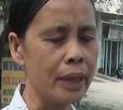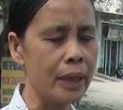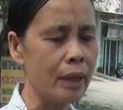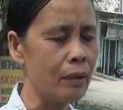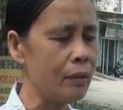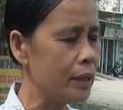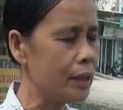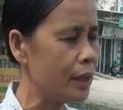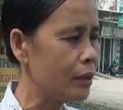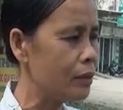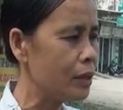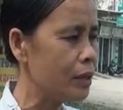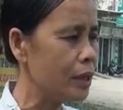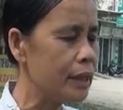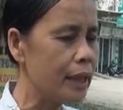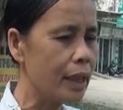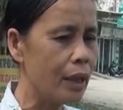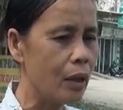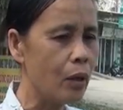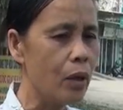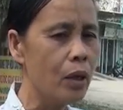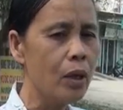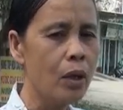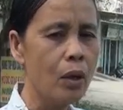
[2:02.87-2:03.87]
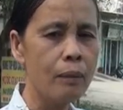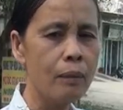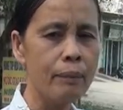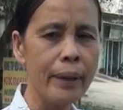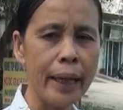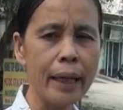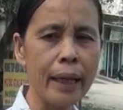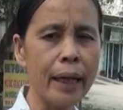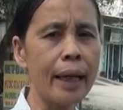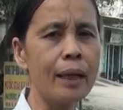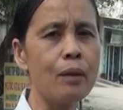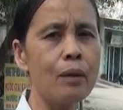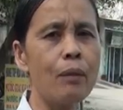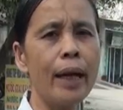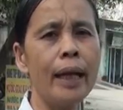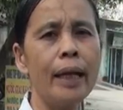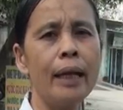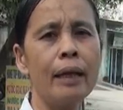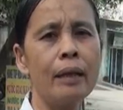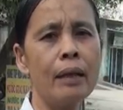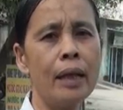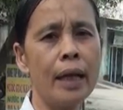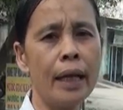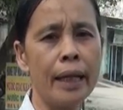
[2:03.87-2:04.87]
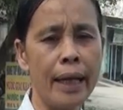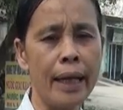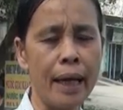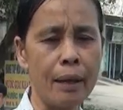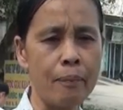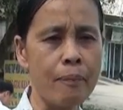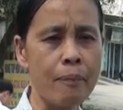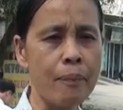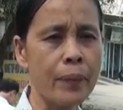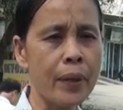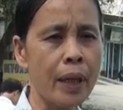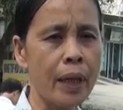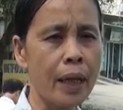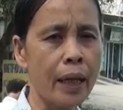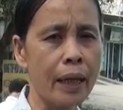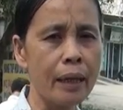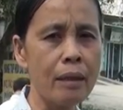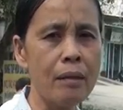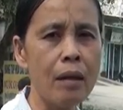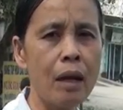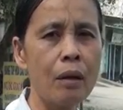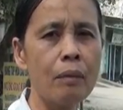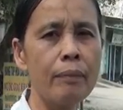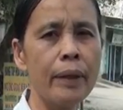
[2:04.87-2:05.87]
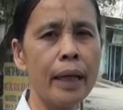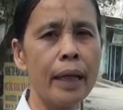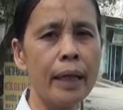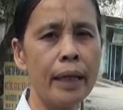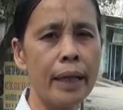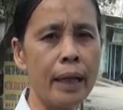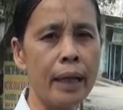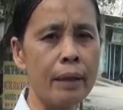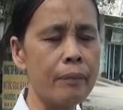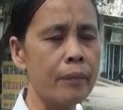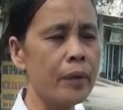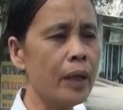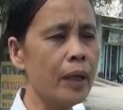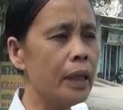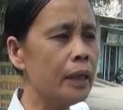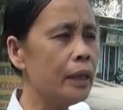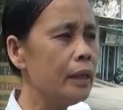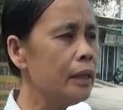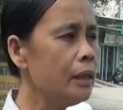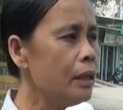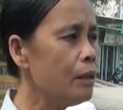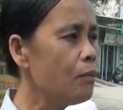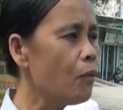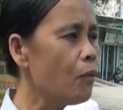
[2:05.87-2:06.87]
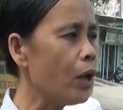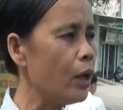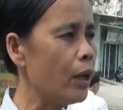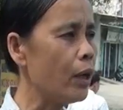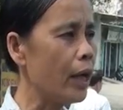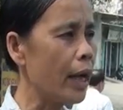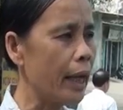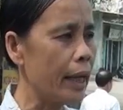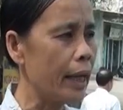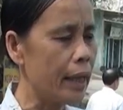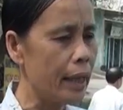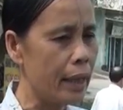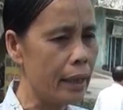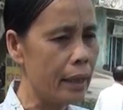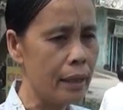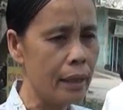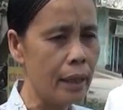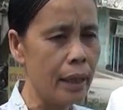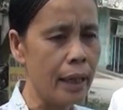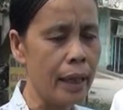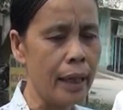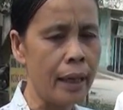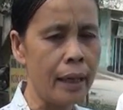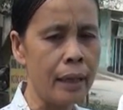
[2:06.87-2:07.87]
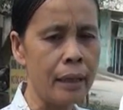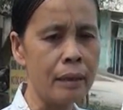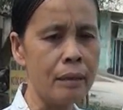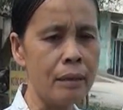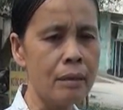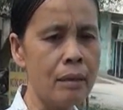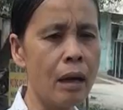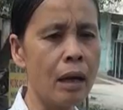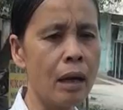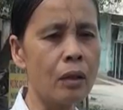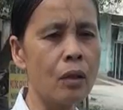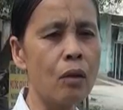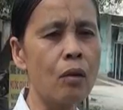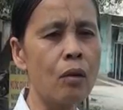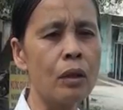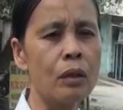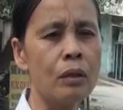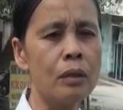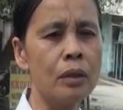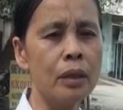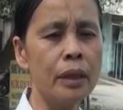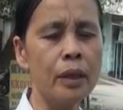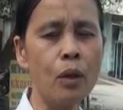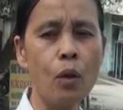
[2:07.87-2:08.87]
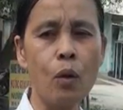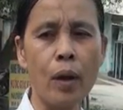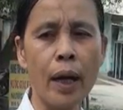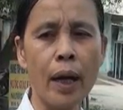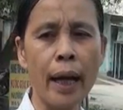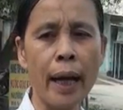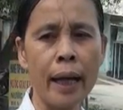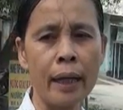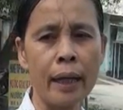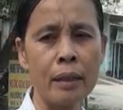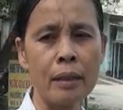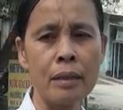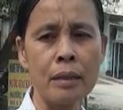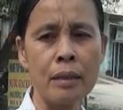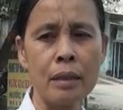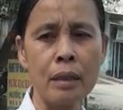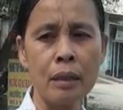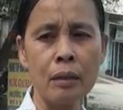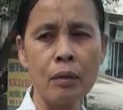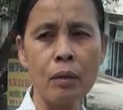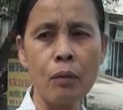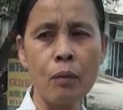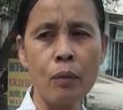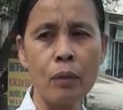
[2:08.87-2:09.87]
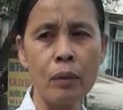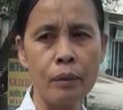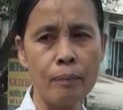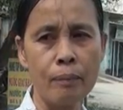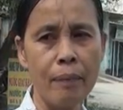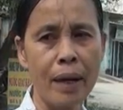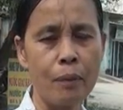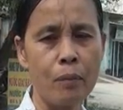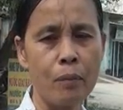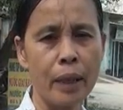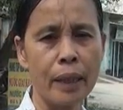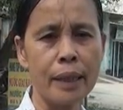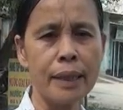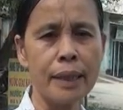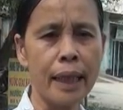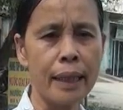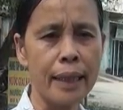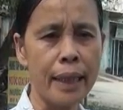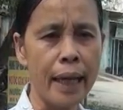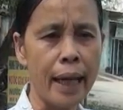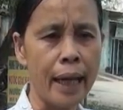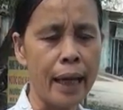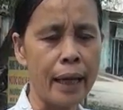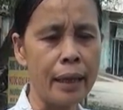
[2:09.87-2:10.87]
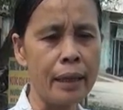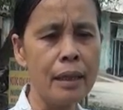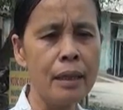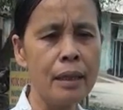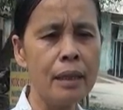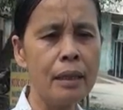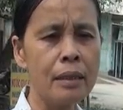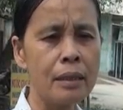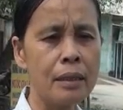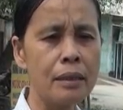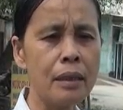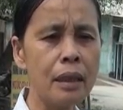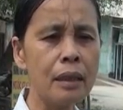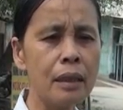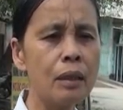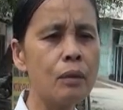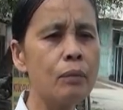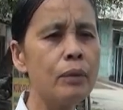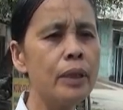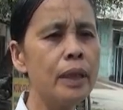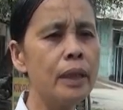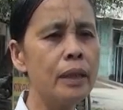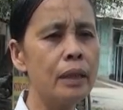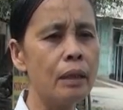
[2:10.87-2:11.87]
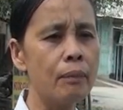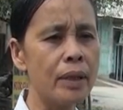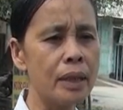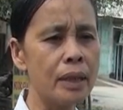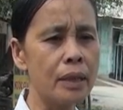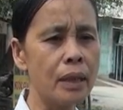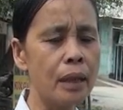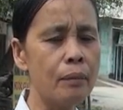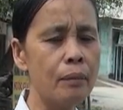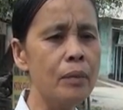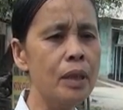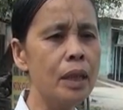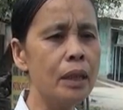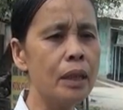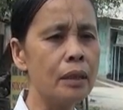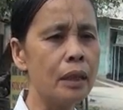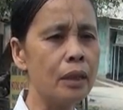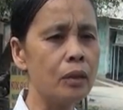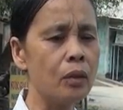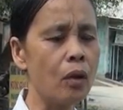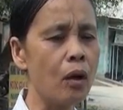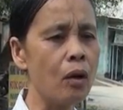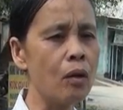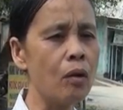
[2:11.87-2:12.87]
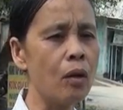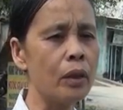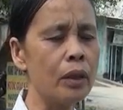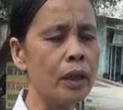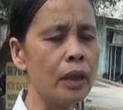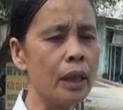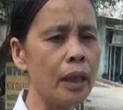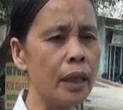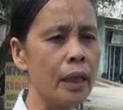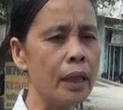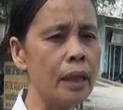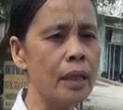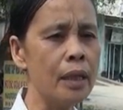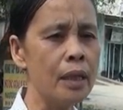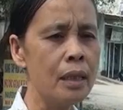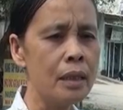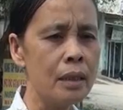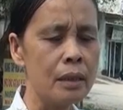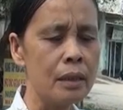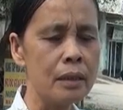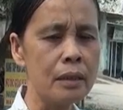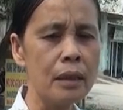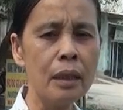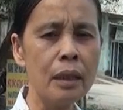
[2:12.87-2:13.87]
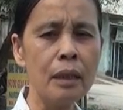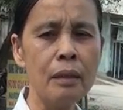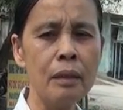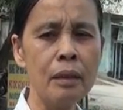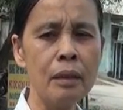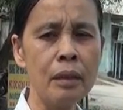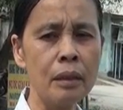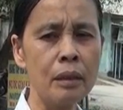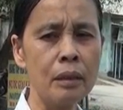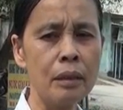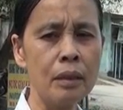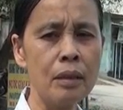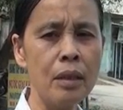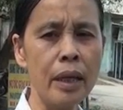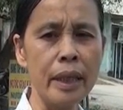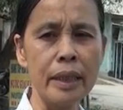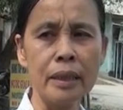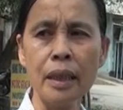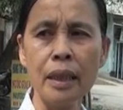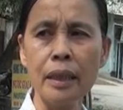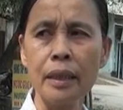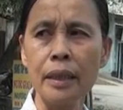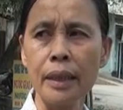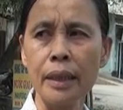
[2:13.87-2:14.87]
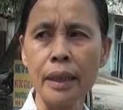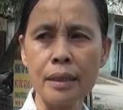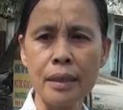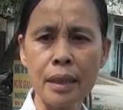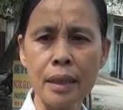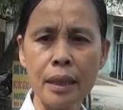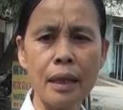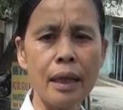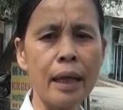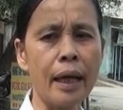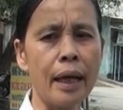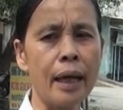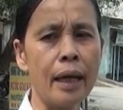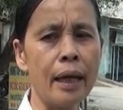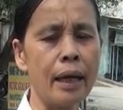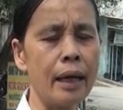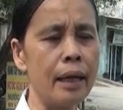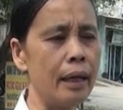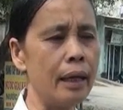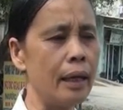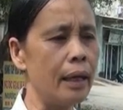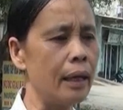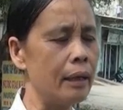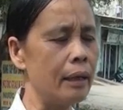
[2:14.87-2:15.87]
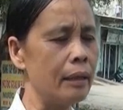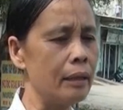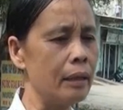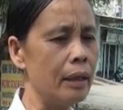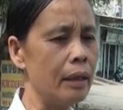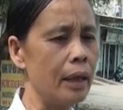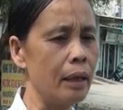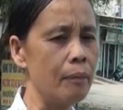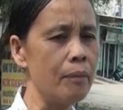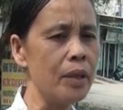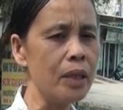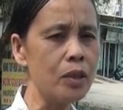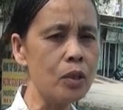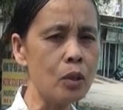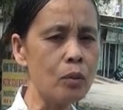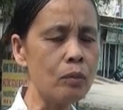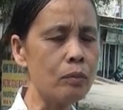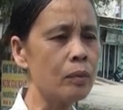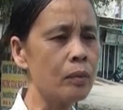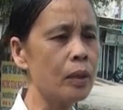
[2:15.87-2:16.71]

chéo lên nhau rất nhiều hôm nay các anh quay là nó là đẹp là đường hôm nay là đẹp thế nhưng mọi ngày á, là đường nó còn những cái ổ gà nó nó bằng một cái gian nhà dân không đi được mà rời mưa rời gió coi như là dân người dân người ta rất là là là là bức xúc